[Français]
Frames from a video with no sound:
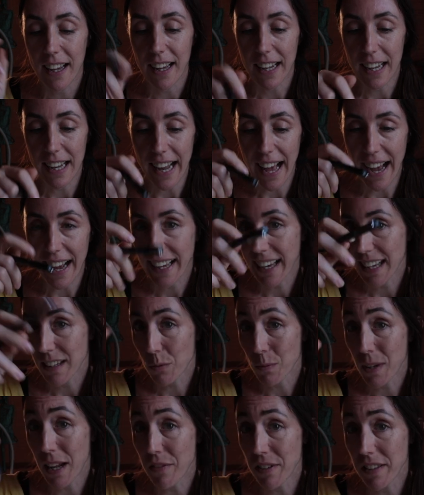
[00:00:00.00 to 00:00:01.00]
la
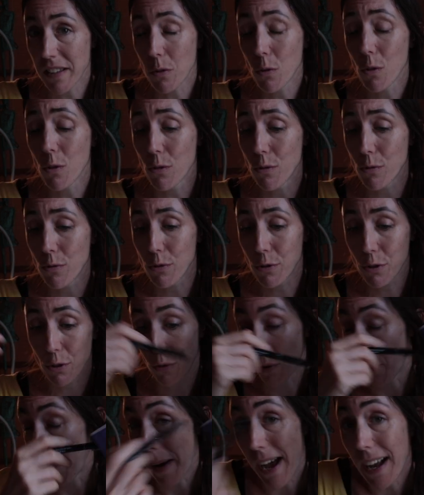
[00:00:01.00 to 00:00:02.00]
création de la vidéo où je
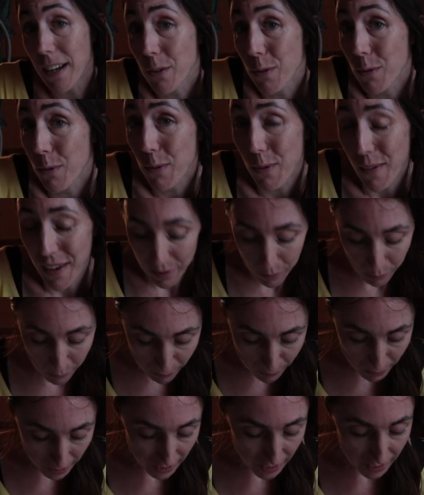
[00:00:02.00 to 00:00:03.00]
t'en parle de toute
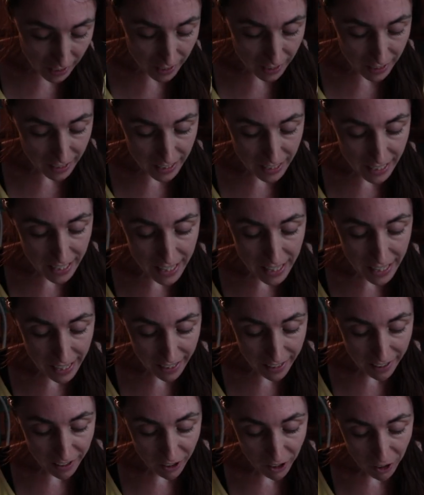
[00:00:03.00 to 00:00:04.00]
façon, et
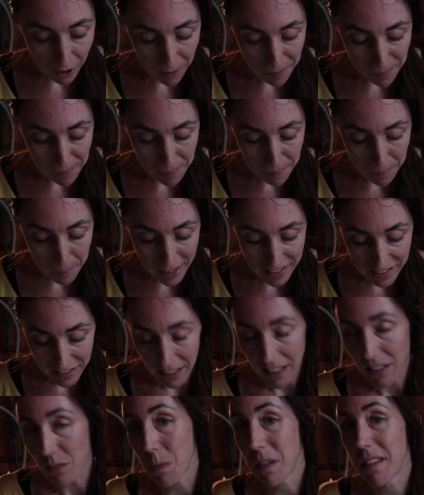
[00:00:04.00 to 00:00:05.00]
euh, ma
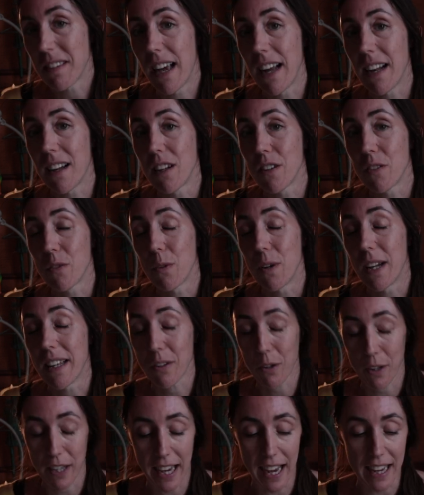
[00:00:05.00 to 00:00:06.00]
série spéciale de
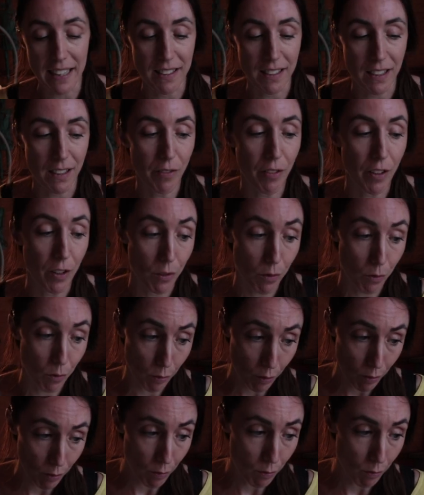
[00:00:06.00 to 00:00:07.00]
lettres créatives
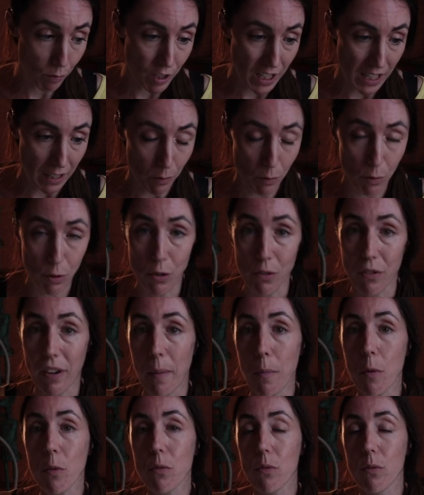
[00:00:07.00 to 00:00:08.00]
sur ce sujet. Donc je suis
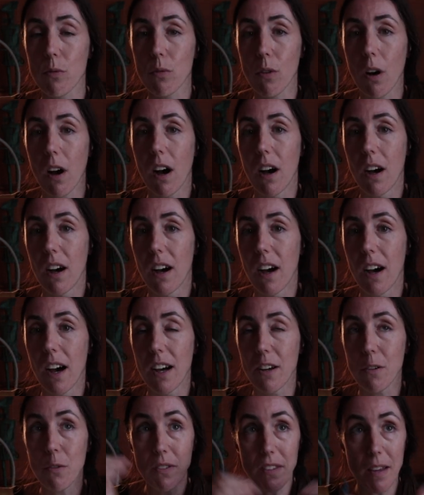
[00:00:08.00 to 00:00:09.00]
vraiment sur
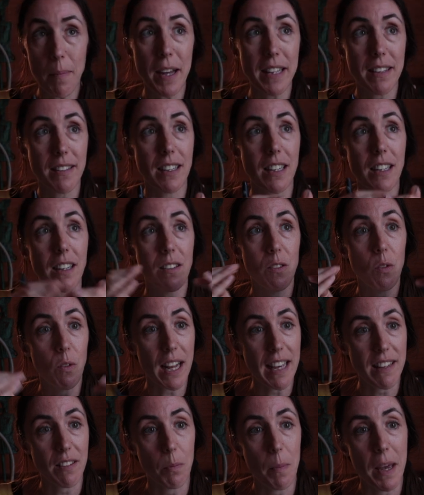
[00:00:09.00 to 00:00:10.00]
une thématique dans
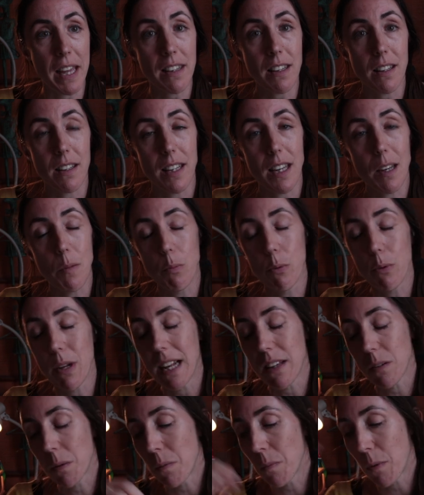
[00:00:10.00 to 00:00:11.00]
la semaine et puis
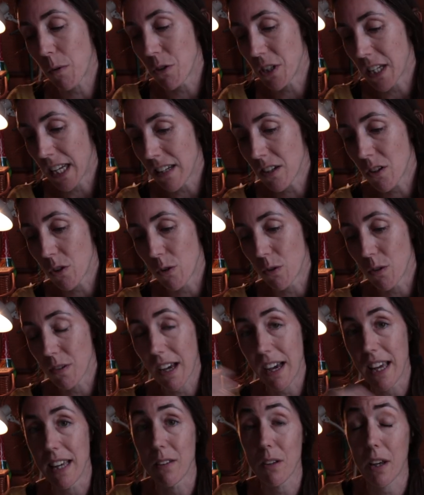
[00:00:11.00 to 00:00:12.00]
la semaine prochaine je
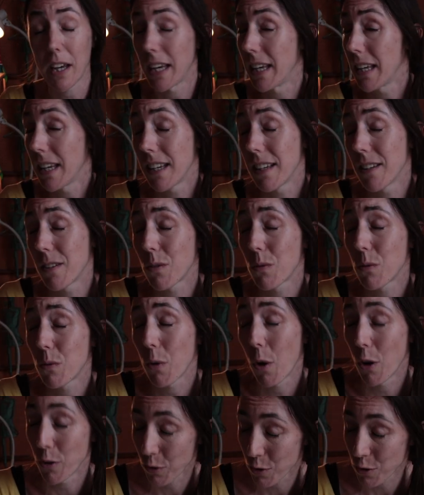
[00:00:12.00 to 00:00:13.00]
travaillerai
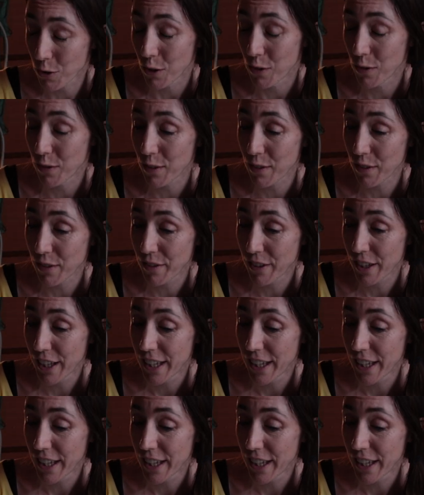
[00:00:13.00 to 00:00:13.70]
sur autre chose.